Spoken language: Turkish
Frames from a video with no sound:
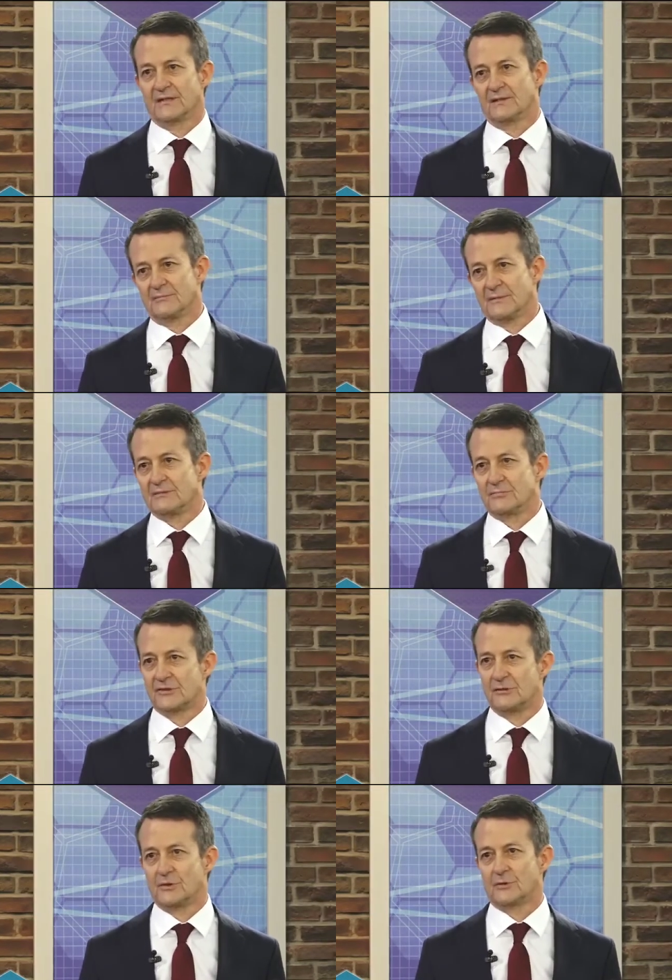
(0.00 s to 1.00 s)
kendi
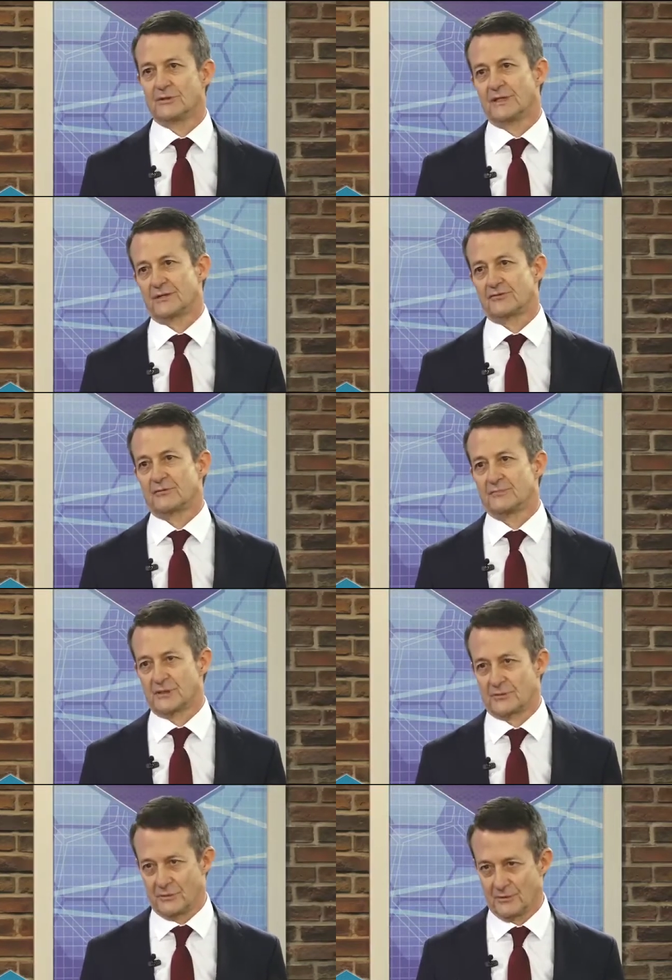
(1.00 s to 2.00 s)
benim bir şeyim yok diyerek
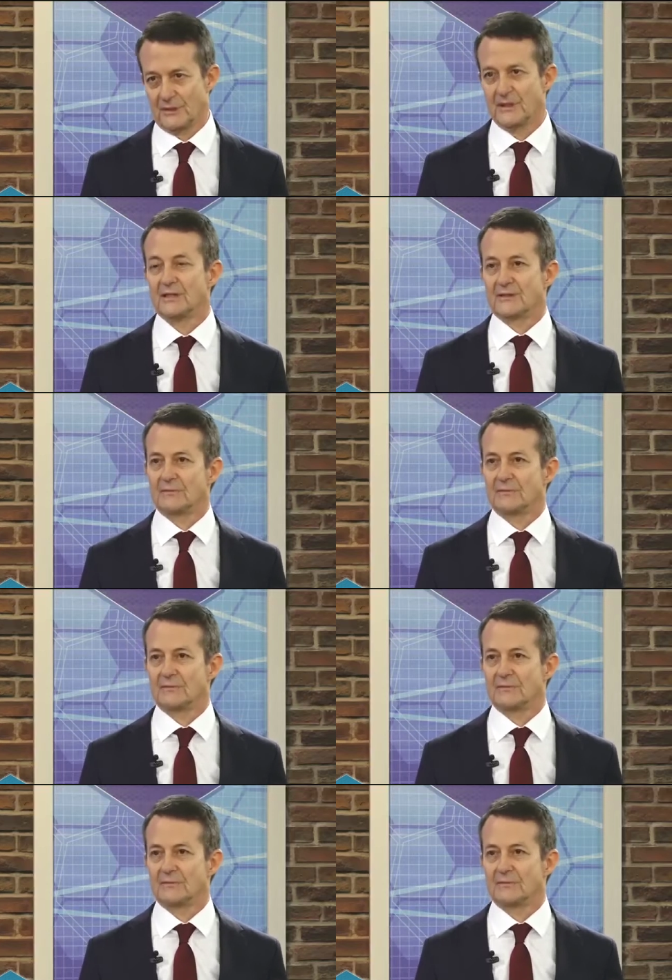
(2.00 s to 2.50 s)
çıkmak istiyor. Tabii tabii.